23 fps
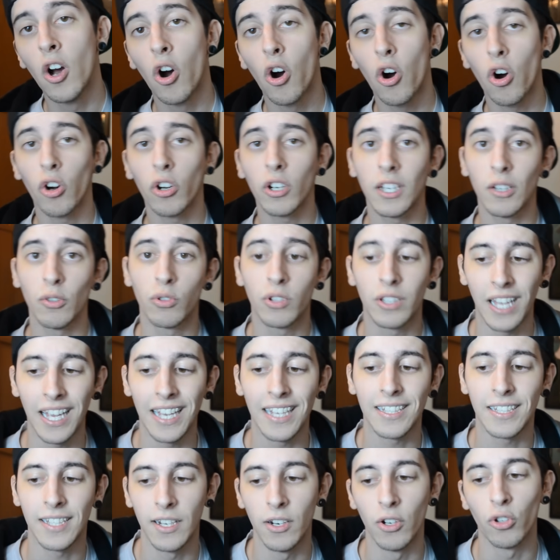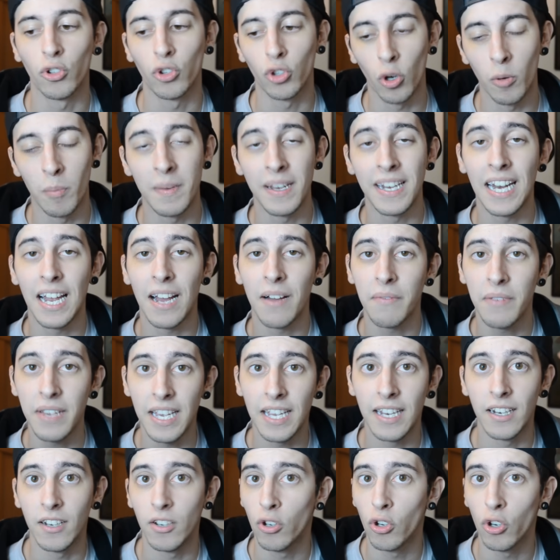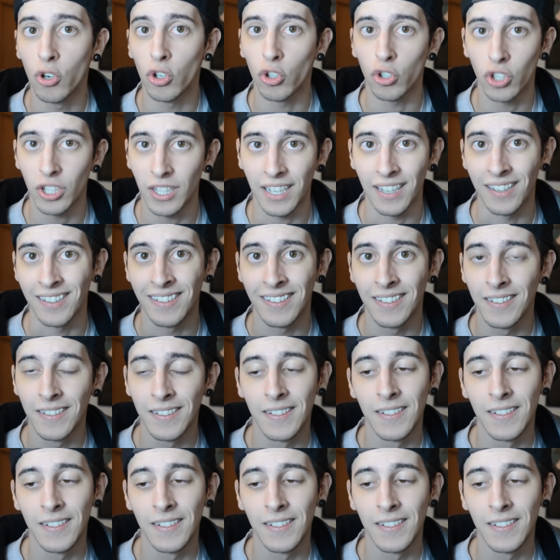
O que ustedes se lo tomen a bien, no lo sé.